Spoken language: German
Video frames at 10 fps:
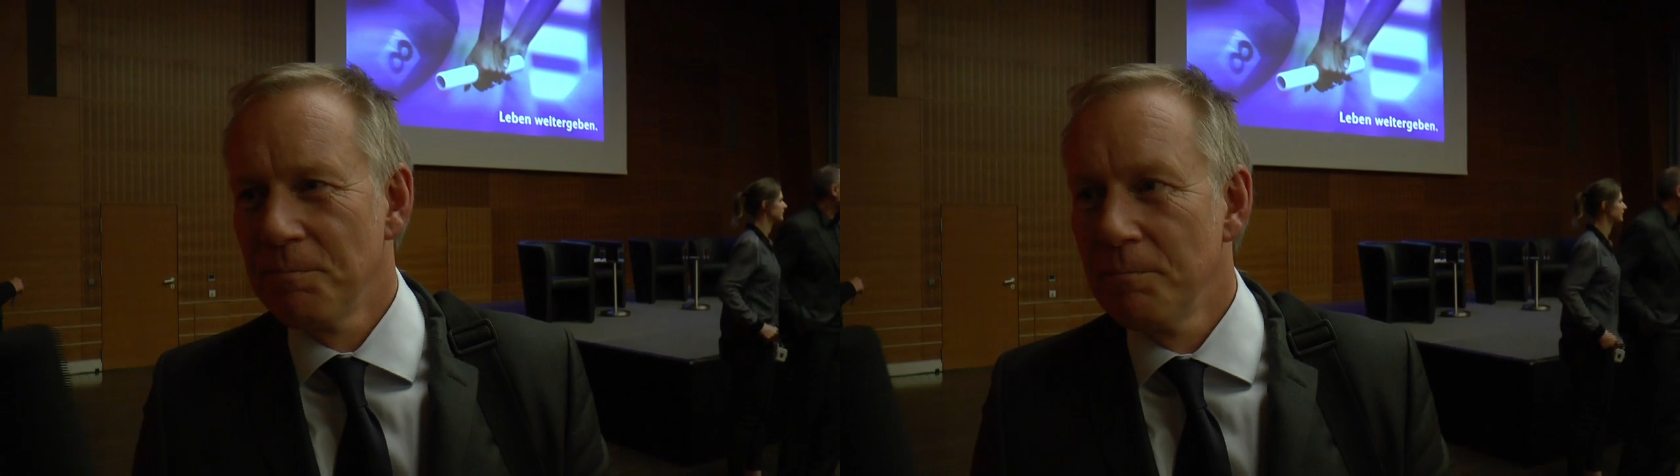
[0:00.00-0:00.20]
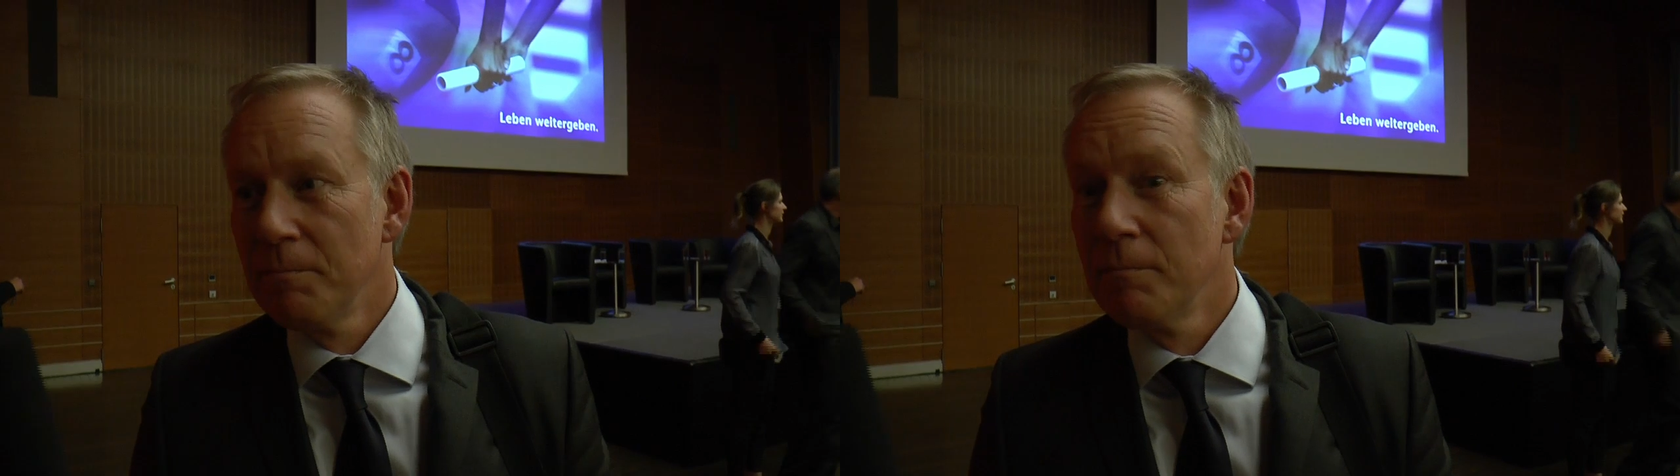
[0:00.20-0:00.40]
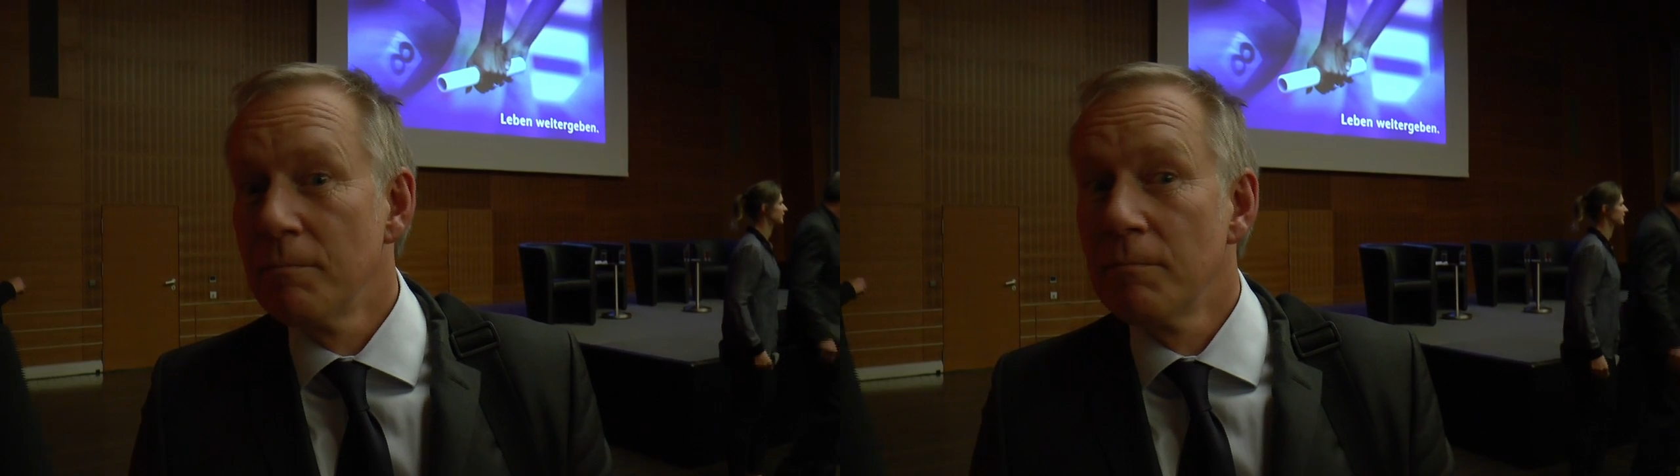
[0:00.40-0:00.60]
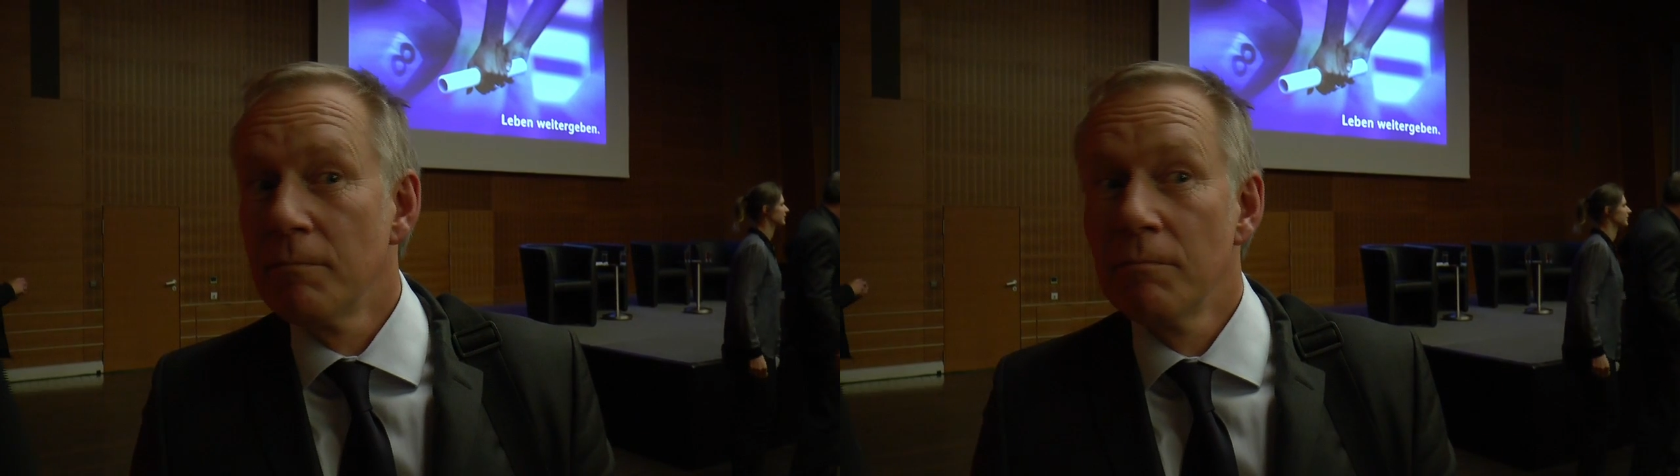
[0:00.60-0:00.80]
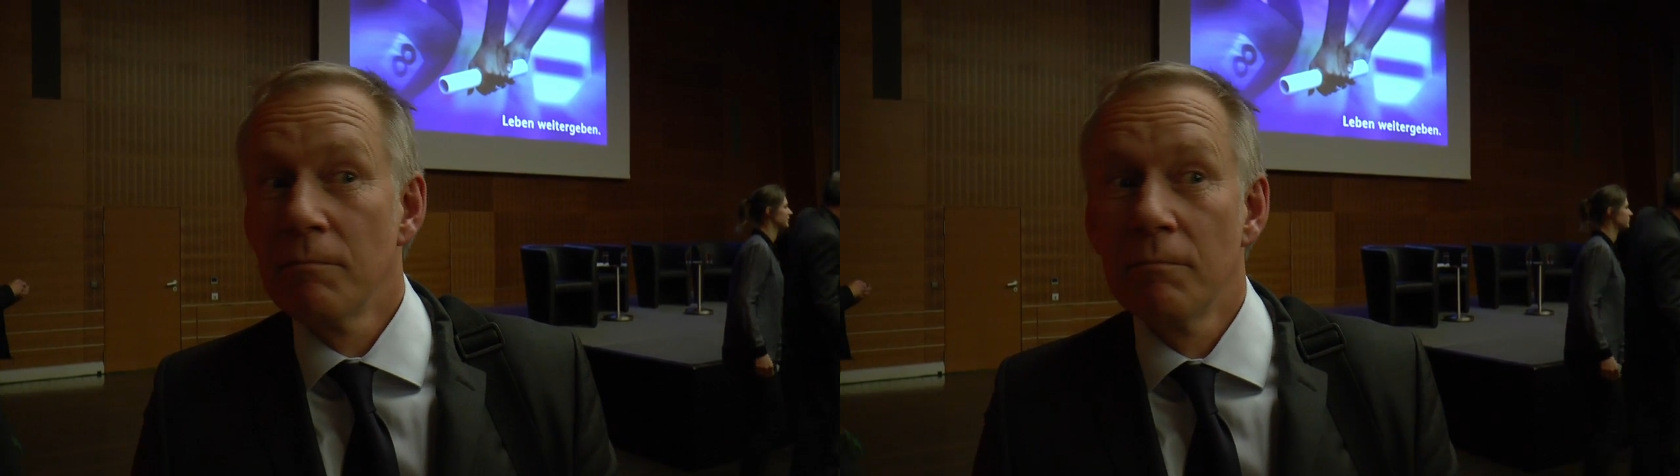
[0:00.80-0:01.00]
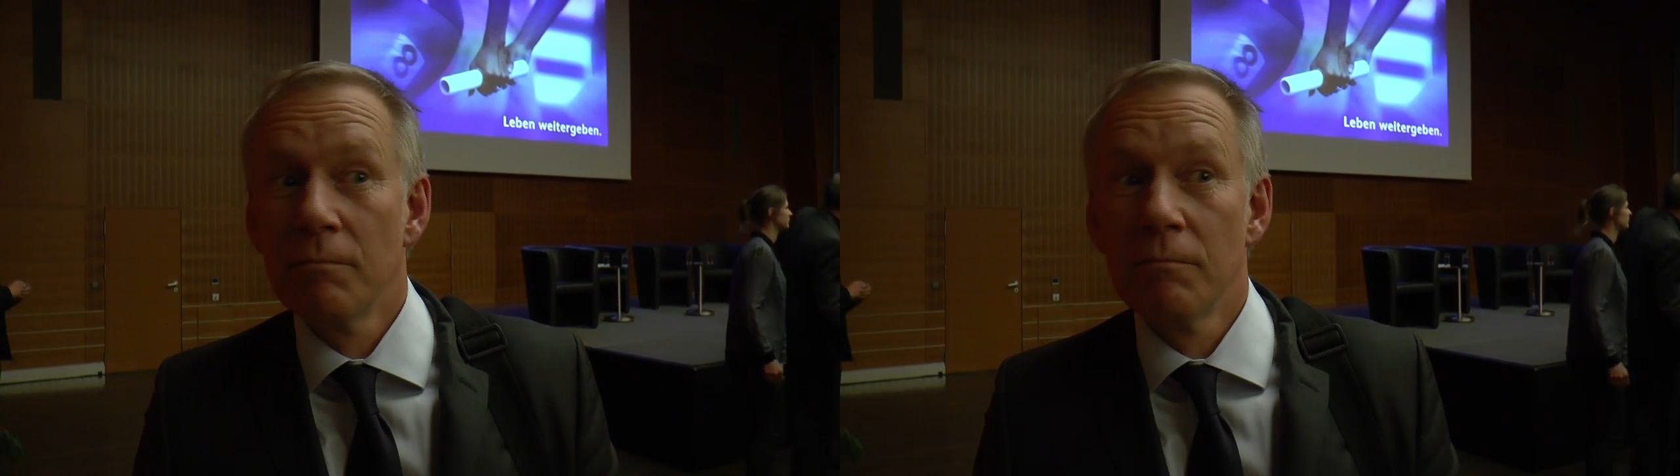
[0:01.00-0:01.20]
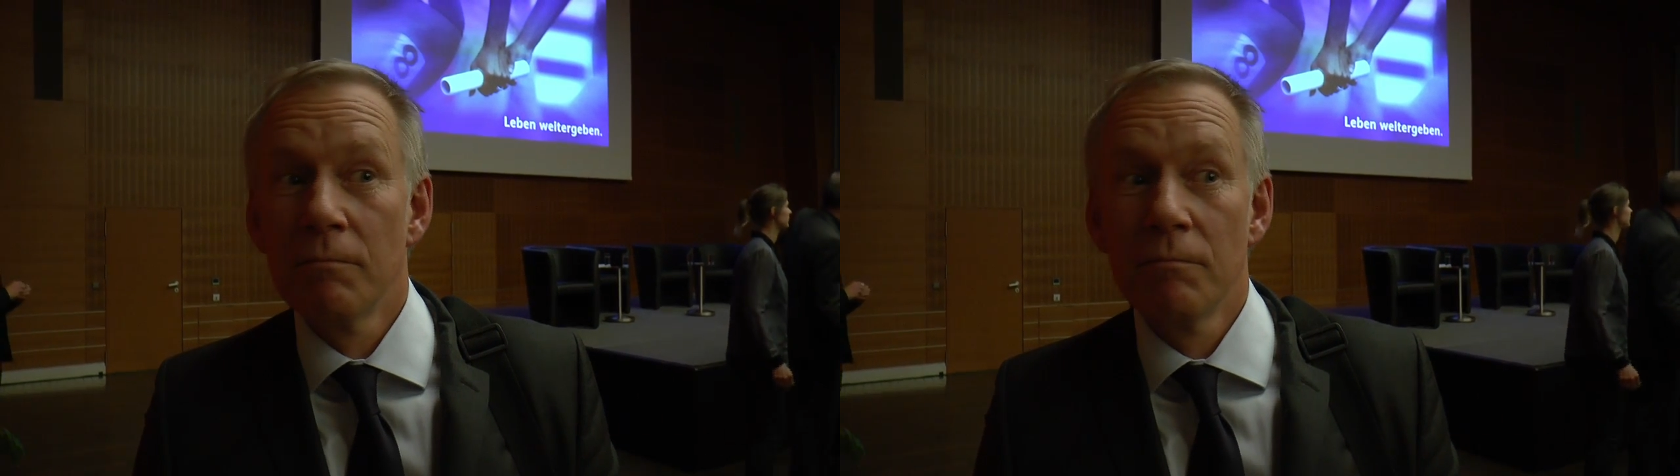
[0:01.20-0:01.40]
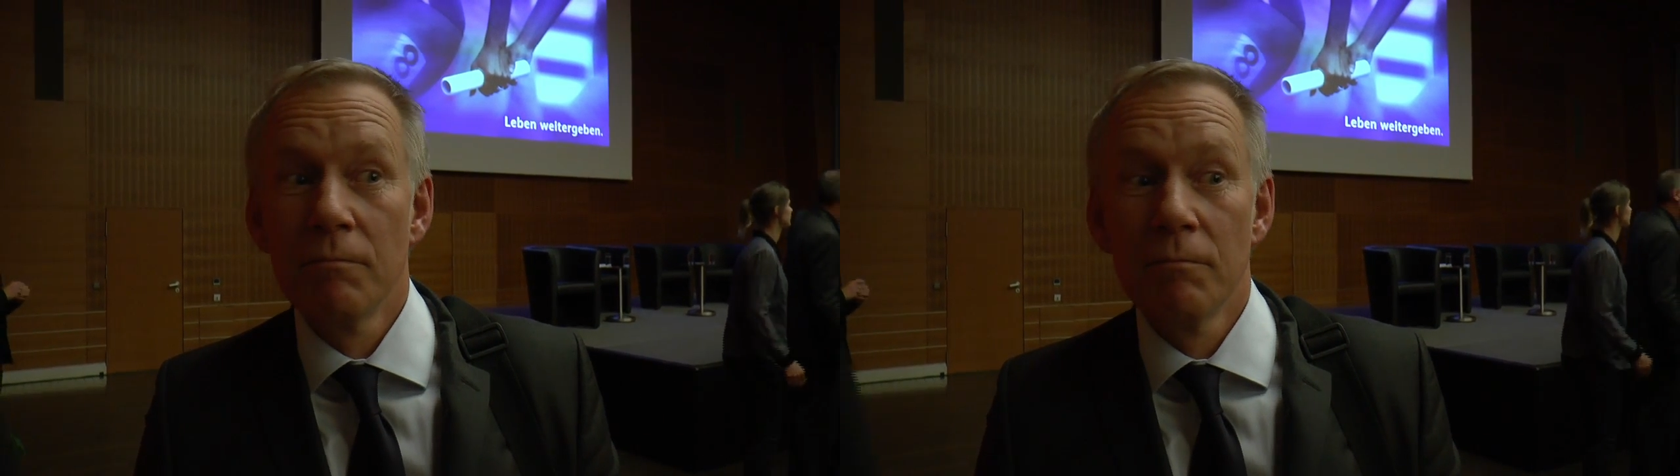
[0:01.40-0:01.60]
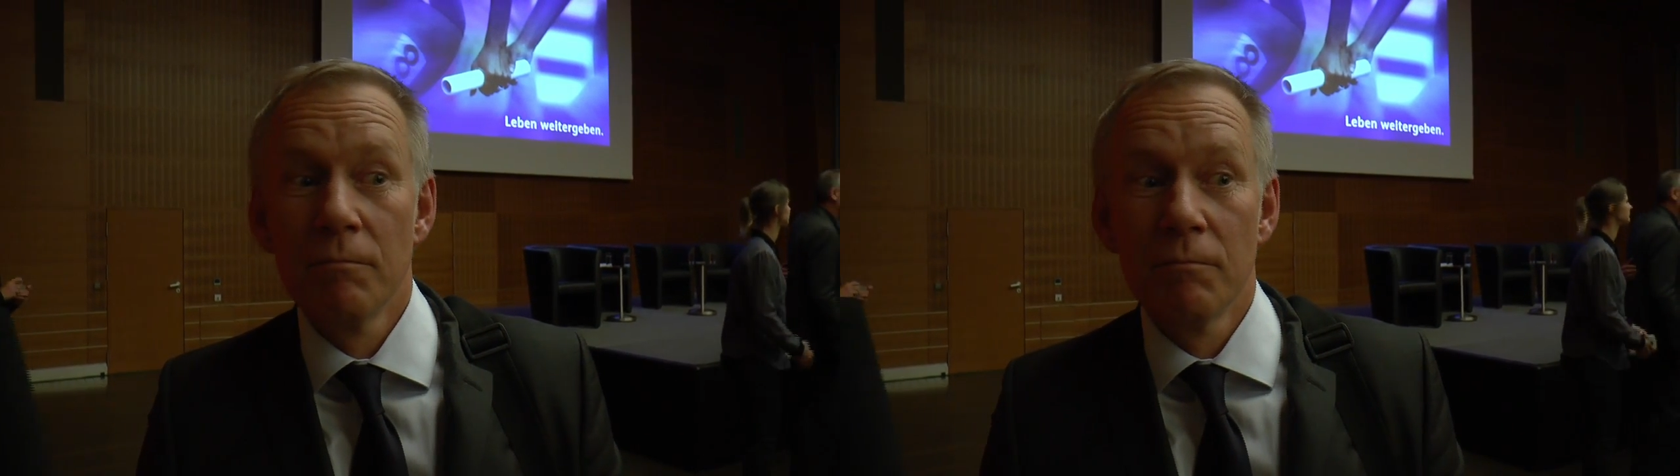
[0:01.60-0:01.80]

Gibt es einen Sportler, den Sie unbedingt